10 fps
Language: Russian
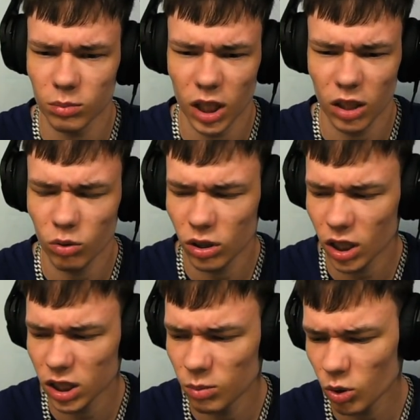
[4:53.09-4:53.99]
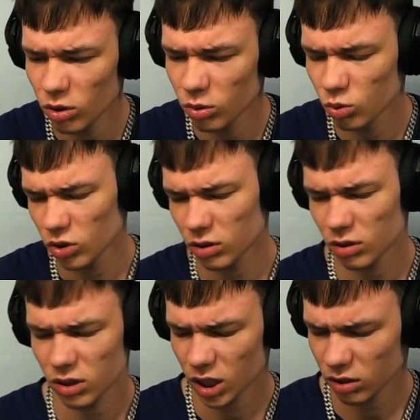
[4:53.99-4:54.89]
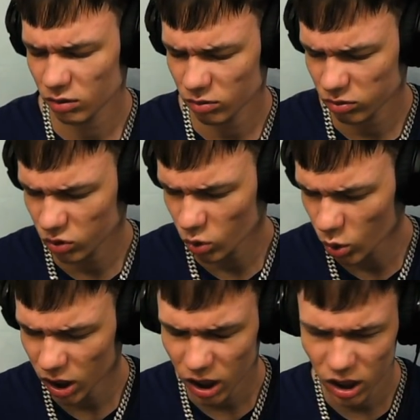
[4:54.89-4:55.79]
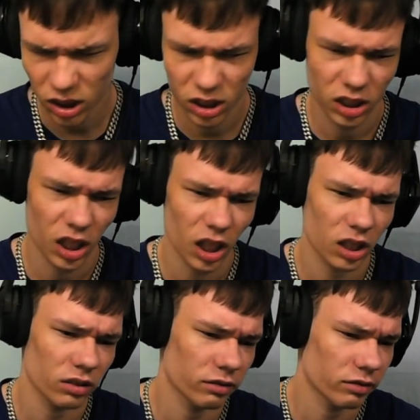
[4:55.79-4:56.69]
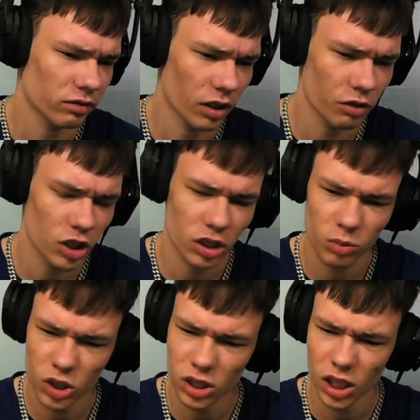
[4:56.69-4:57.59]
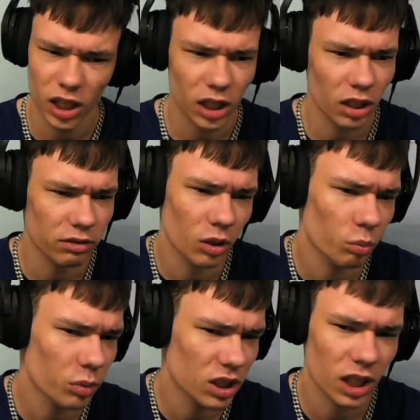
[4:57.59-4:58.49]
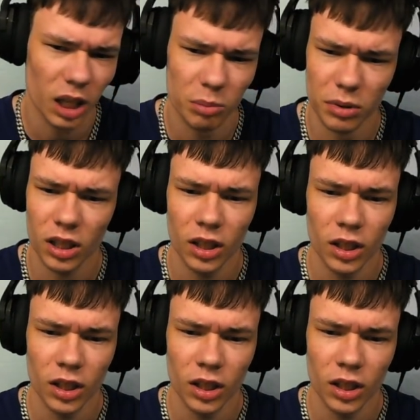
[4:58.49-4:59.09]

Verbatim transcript: Мне вот Оксимирон нужен как в Горгороде, как на Вечном Жиде, как на втором микстейпе.